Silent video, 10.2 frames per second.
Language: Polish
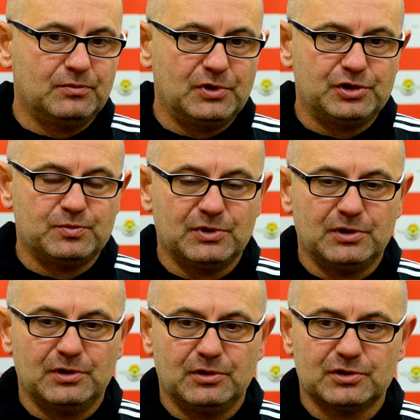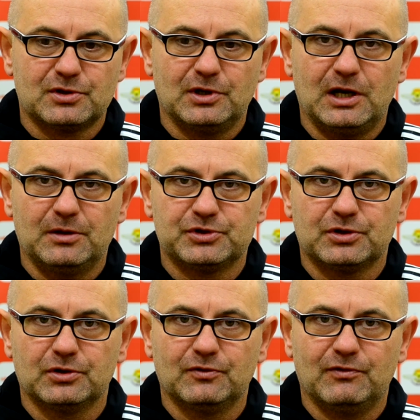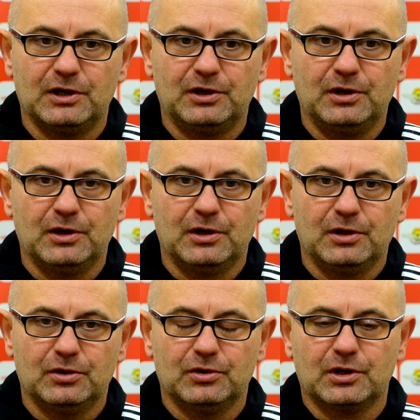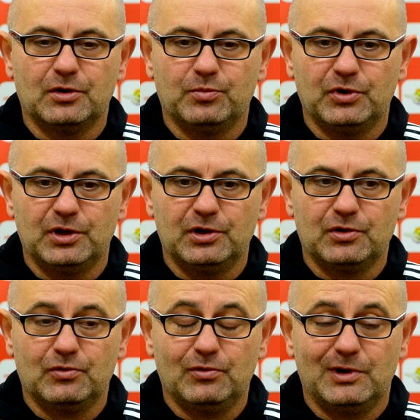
byliśmy doskonale przygotowani do tego pojedynku.